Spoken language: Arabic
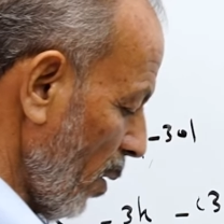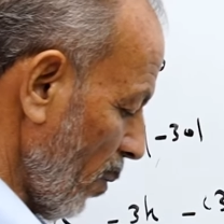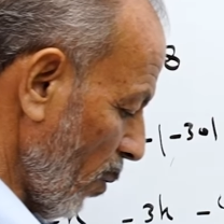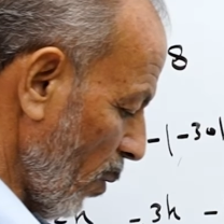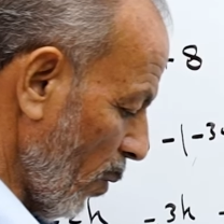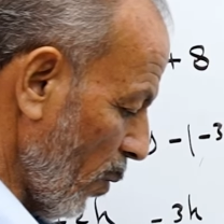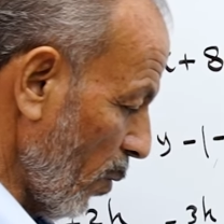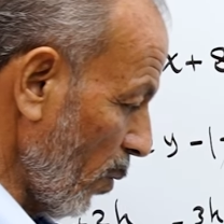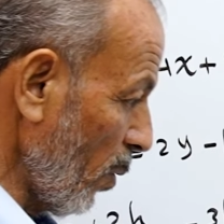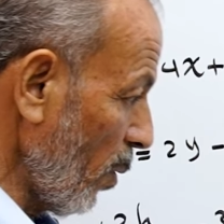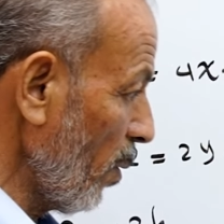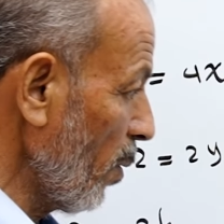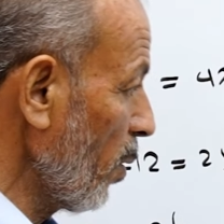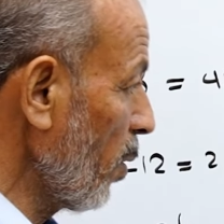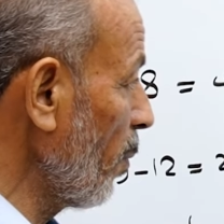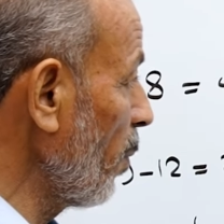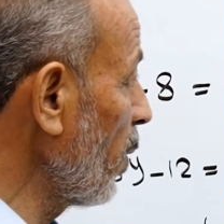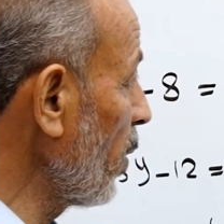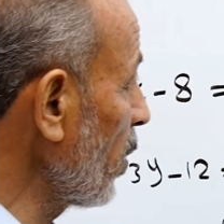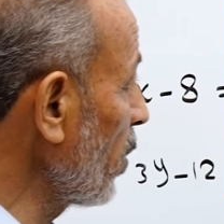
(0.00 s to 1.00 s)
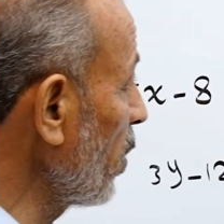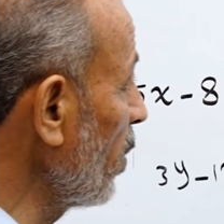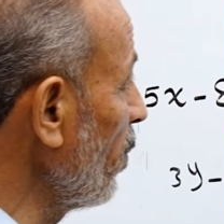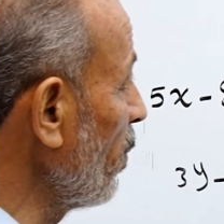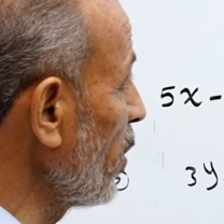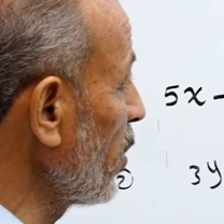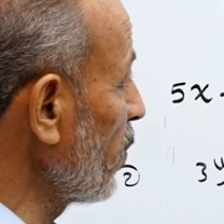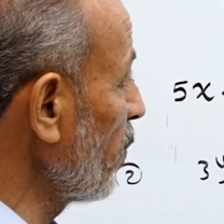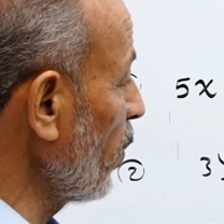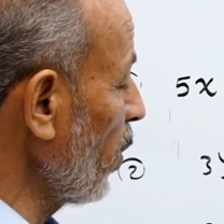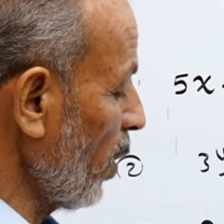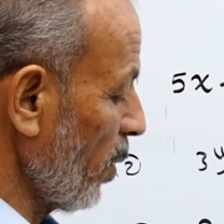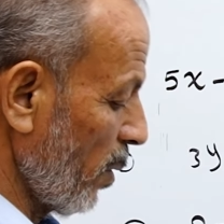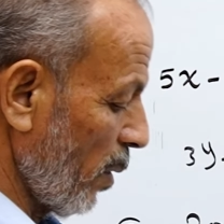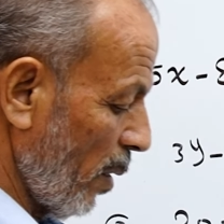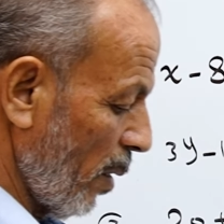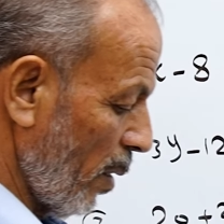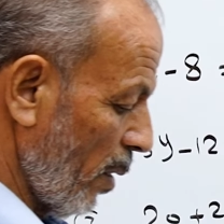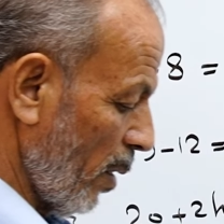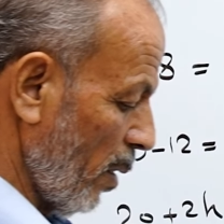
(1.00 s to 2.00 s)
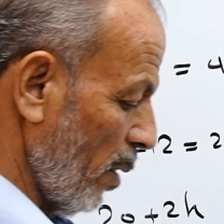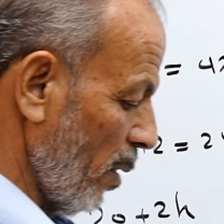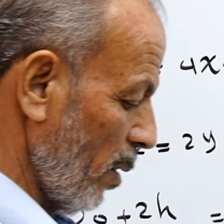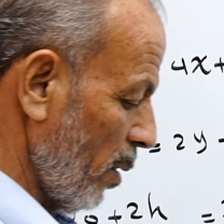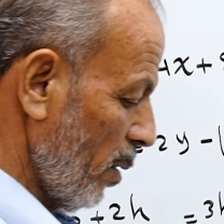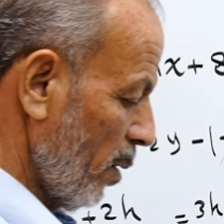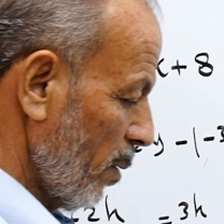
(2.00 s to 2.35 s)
الموضوع ثم نكتب مجموعة الحل